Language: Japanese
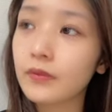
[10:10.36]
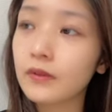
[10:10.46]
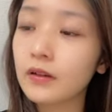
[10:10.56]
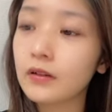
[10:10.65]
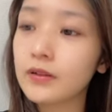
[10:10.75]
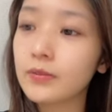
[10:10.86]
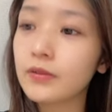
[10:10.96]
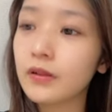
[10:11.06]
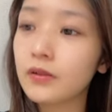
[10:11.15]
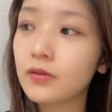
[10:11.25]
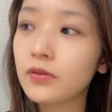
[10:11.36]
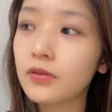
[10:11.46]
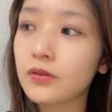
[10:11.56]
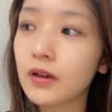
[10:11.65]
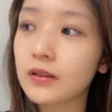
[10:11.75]
なんか自分がどう
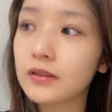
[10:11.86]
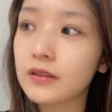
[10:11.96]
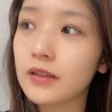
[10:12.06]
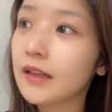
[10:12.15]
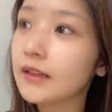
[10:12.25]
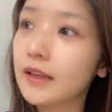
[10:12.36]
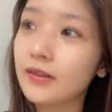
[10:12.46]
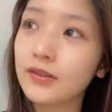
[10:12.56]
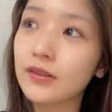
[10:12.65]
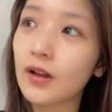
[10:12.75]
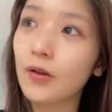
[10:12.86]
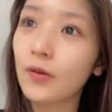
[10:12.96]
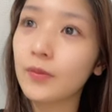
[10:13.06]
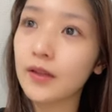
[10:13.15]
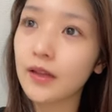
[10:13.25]
いう感じになっていくんだ
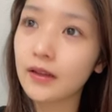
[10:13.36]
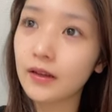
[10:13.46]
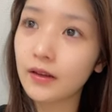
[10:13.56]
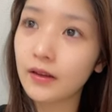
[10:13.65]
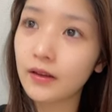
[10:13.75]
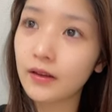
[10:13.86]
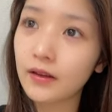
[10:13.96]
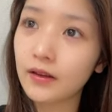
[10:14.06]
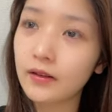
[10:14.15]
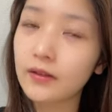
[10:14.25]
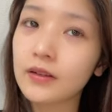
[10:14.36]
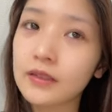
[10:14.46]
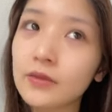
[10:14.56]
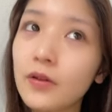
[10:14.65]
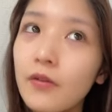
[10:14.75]
ろうみたいななんか
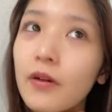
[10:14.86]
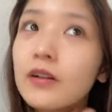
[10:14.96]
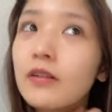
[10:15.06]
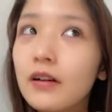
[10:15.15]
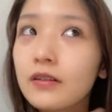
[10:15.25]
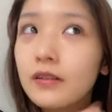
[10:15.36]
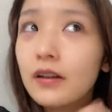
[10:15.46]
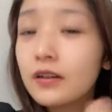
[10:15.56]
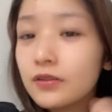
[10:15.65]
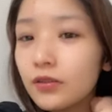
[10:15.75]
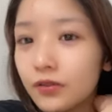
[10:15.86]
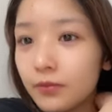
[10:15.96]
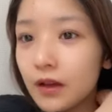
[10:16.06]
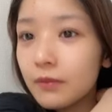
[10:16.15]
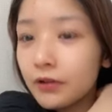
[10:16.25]
すごいワクワクなんかちょっと
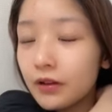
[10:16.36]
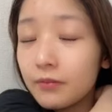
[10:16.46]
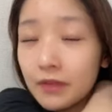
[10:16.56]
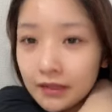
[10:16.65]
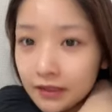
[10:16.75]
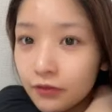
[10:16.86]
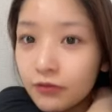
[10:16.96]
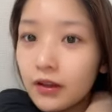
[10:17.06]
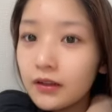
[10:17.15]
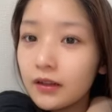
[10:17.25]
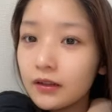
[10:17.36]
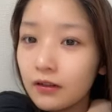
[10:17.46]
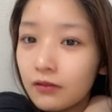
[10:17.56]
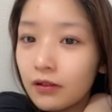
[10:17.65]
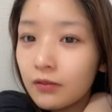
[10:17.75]
前まではめっちゃ不安だっ
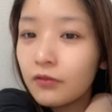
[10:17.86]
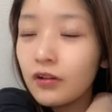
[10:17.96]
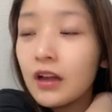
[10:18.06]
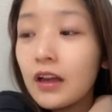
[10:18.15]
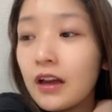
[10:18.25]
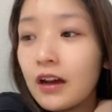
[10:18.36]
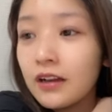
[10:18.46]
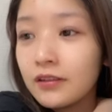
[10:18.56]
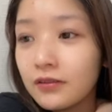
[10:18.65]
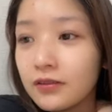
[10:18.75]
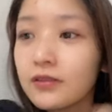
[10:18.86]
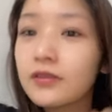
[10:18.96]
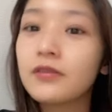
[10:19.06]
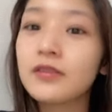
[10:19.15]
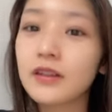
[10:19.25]
たのなんかもうアイドル
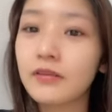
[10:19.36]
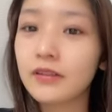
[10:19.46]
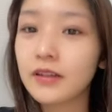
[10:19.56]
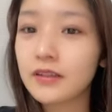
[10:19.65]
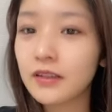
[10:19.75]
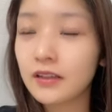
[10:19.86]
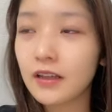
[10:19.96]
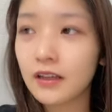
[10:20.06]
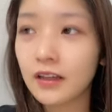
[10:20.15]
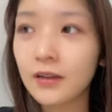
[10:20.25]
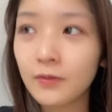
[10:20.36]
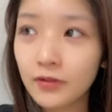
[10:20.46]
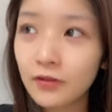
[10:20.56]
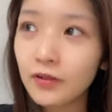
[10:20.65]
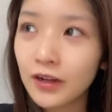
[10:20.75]
卒業したら私って何も
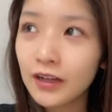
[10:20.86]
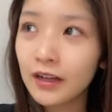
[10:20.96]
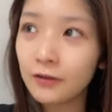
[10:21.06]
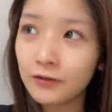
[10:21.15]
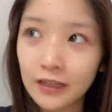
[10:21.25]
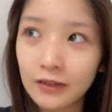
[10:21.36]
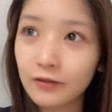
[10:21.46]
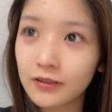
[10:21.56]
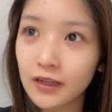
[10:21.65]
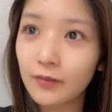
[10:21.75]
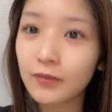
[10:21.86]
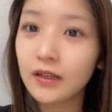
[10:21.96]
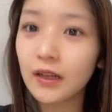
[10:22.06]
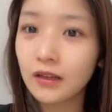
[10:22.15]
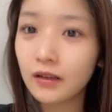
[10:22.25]
残らない女の子じゃんみ
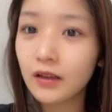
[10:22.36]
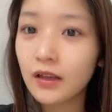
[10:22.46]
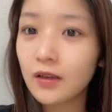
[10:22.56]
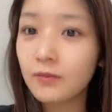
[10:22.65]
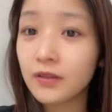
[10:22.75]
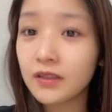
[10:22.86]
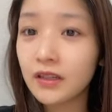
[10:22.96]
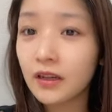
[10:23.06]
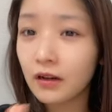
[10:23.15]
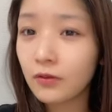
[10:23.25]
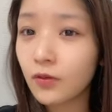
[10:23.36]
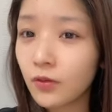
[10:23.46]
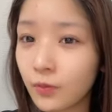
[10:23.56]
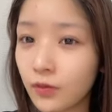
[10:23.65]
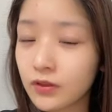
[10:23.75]
たいな別に学
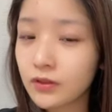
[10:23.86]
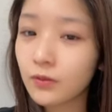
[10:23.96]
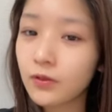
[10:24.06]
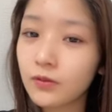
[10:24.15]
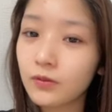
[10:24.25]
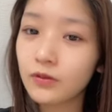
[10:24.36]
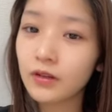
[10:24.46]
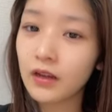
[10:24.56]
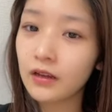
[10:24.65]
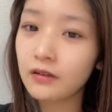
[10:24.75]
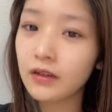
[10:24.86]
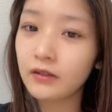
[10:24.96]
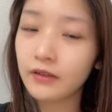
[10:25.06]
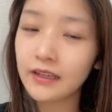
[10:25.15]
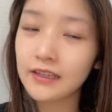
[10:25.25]
校もすごいところに通って
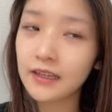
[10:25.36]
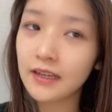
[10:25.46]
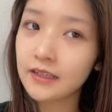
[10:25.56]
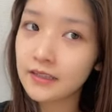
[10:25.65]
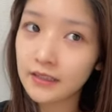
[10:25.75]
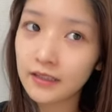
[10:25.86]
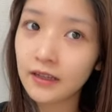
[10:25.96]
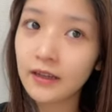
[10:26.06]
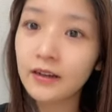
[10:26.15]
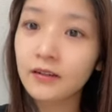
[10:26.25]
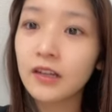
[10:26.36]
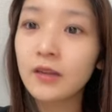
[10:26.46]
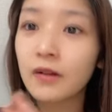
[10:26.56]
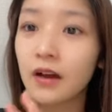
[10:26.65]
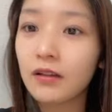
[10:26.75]
たわけじゃないし大学に
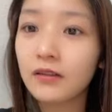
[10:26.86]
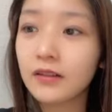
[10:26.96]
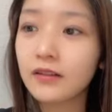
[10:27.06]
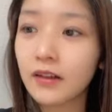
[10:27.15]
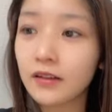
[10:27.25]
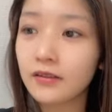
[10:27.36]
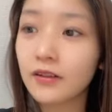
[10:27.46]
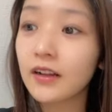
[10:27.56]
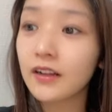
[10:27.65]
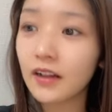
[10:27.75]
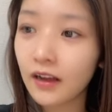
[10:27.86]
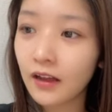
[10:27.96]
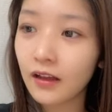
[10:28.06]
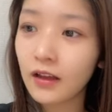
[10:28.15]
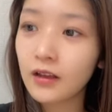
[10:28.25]
今通ってるかって言われた
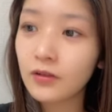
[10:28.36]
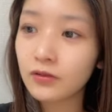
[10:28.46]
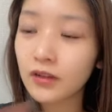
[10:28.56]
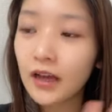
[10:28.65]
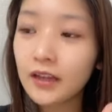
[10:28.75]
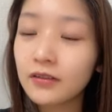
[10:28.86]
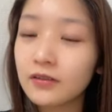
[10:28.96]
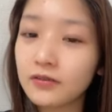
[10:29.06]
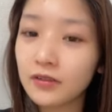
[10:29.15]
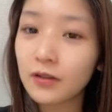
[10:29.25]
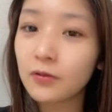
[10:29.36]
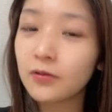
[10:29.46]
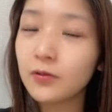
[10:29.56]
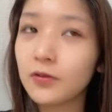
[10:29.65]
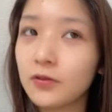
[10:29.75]
らこのアイドルのねこ
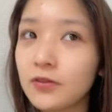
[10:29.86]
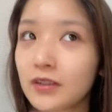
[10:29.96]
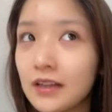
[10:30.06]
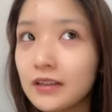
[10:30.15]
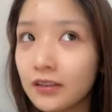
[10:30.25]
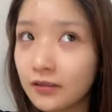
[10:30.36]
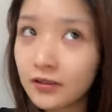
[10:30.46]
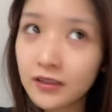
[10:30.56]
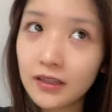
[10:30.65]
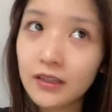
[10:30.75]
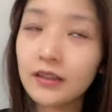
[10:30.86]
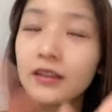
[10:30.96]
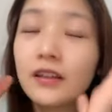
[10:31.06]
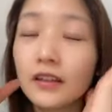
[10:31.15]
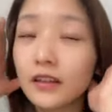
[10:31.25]
とを優先ずっとして生
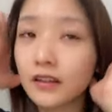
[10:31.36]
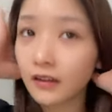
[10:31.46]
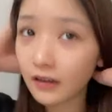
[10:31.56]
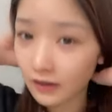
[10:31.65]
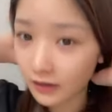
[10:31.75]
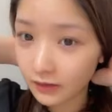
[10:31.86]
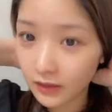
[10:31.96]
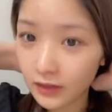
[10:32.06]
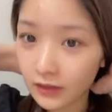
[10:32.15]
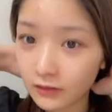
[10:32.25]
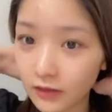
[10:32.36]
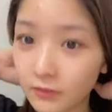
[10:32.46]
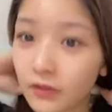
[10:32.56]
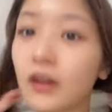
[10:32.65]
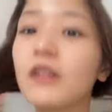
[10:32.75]
きてきてたから大学
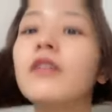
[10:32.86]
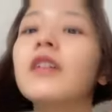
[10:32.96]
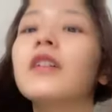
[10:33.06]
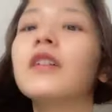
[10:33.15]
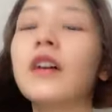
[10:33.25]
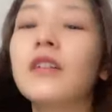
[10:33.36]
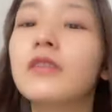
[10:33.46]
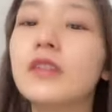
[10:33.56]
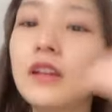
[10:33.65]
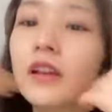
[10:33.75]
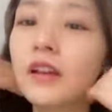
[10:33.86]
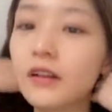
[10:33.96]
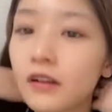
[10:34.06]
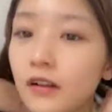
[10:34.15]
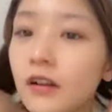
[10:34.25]
にも通え通ってない
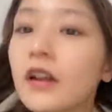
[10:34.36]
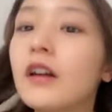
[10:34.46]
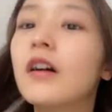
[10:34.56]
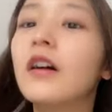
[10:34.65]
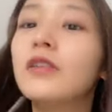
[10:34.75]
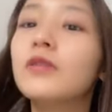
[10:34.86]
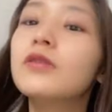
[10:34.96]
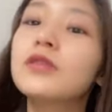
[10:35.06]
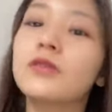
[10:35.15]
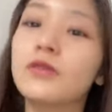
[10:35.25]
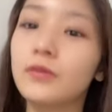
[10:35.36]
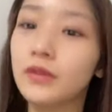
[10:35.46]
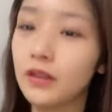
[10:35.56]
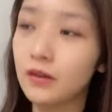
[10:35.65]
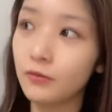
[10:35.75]
からああどうしよう
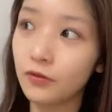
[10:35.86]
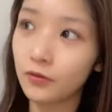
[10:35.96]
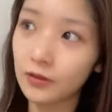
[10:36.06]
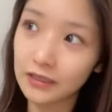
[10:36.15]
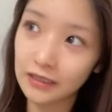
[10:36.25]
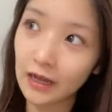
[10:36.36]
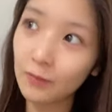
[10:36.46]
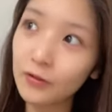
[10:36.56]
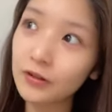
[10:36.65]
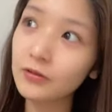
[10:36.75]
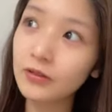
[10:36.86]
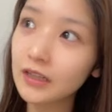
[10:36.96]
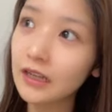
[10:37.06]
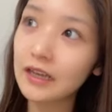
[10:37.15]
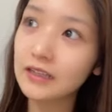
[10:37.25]
みたいなもう私何も残っ
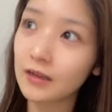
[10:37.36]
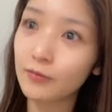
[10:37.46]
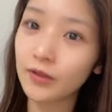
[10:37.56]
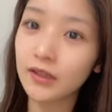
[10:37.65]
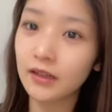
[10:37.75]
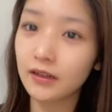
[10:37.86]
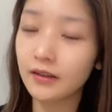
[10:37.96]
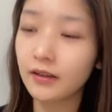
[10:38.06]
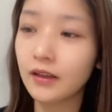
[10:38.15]
てないじゃんみたいな